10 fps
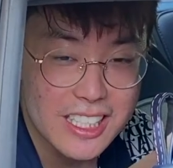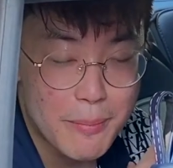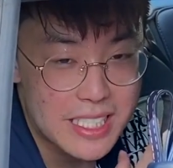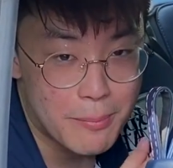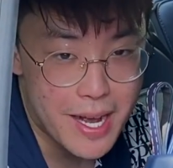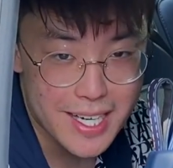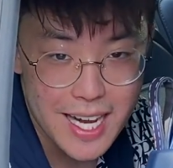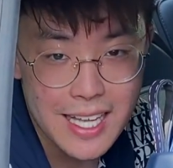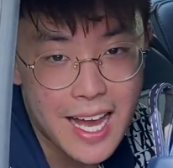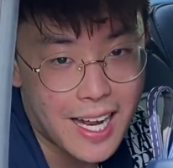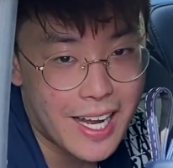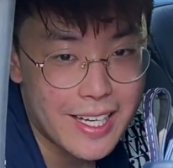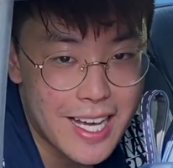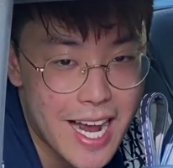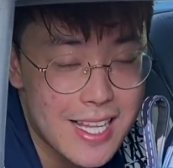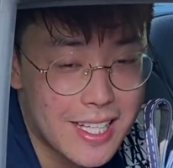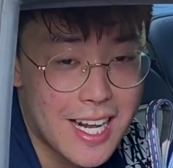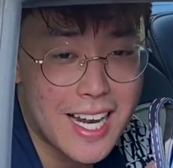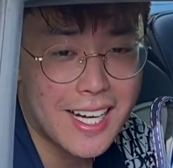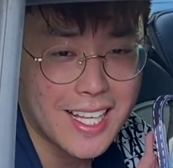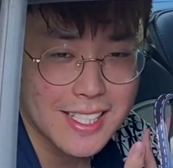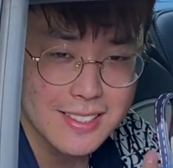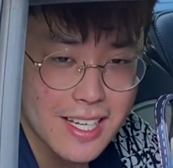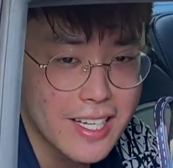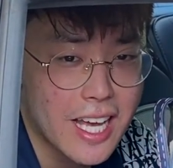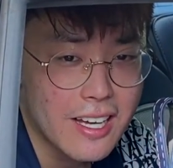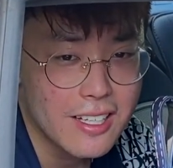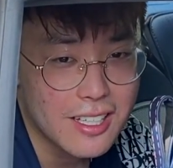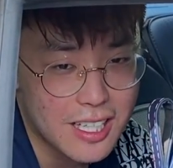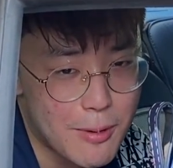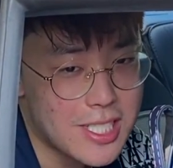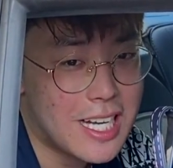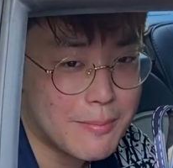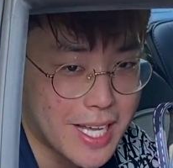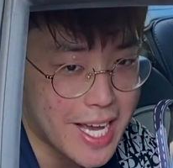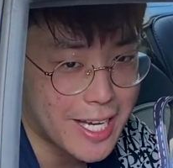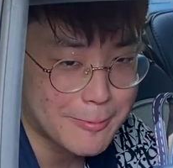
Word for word: คือไม่สามารถนั่งทางไกลได้แต่ถ้านั่งระยะสั้นๆเนี่ยก็พอจะทำได้ครั